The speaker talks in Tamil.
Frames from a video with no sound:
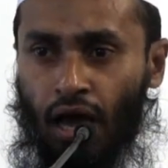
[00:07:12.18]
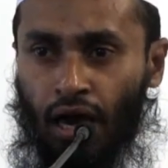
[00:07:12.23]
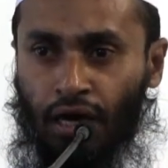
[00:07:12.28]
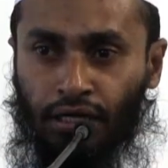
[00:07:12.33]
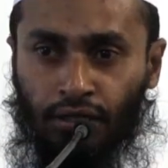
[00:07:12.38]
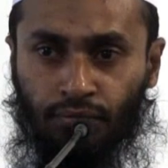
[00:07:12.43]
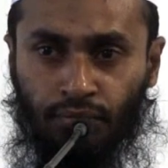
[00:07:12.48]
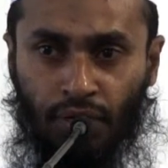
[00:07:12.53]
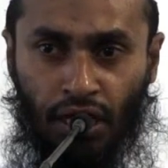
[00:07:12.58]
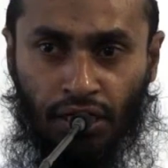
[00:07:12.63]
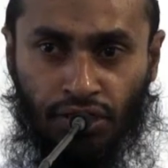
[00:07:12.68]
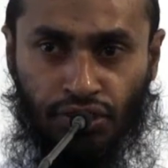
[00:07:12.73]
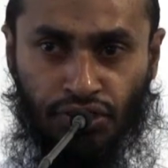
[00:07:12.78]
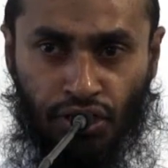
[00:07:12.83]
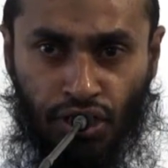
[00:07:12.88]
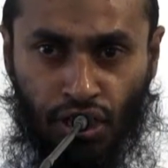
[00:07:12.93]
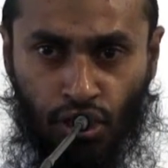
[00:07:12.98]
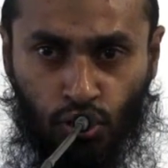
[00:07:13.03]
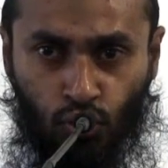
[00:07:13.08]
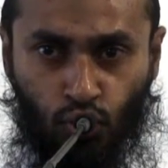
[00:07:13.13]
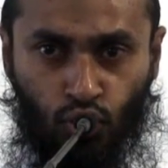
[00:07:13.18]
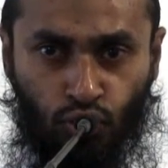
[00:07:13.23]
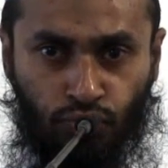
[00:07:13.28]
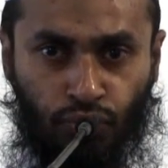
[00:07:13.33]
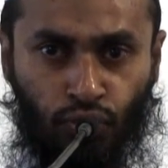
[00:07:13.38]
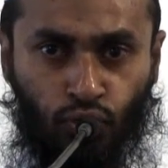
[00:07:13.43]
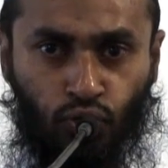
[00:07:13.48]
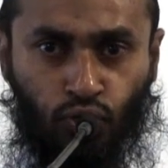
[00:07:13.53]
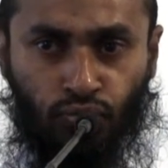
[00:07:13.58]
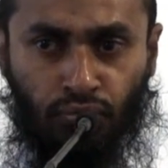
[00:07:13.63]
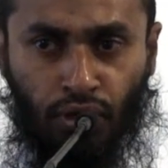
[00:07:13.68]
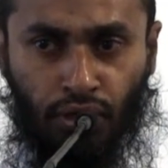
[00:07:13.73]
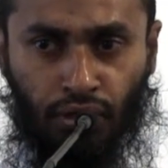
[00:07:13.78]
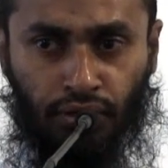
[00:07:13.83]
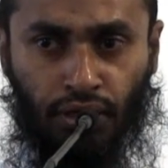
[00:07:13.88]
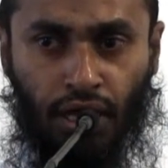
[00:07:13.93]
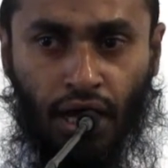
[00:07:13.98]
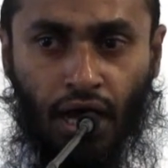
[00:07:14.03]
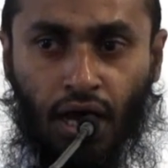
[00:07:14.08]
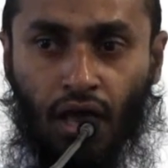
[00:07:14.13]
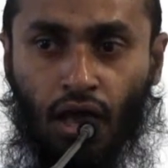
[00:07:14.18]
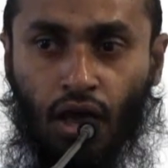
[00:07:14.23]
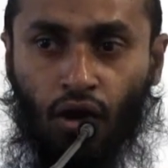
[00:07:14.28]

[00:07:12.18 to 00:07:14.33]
அலிம அன் சயக்கூன் மின்கும் மர்லா